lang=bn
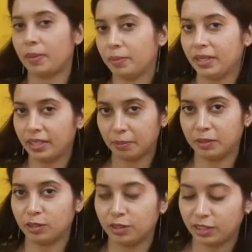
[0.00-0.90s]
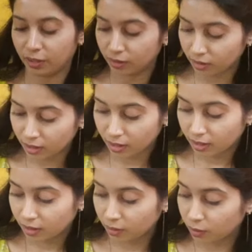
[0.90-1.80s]
বাবা মেয়ের এপিসোড ছিল
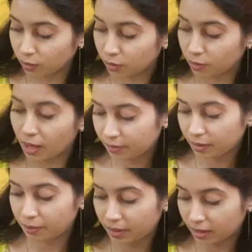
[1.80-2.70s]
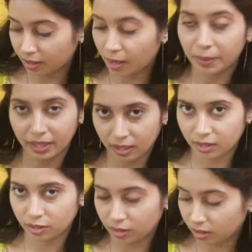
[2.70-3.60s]
তো তাই আমার
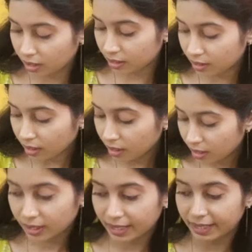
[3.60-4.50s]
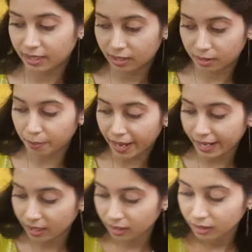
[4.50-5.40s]
জন্য ছিল লেডিস
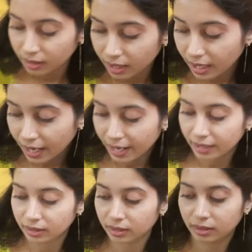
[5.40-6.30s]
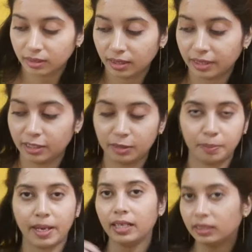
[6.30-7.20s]
ব্যাগ অ্যান্ড লেডিস
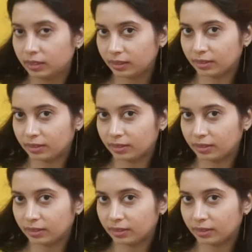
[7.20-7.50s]
পার্স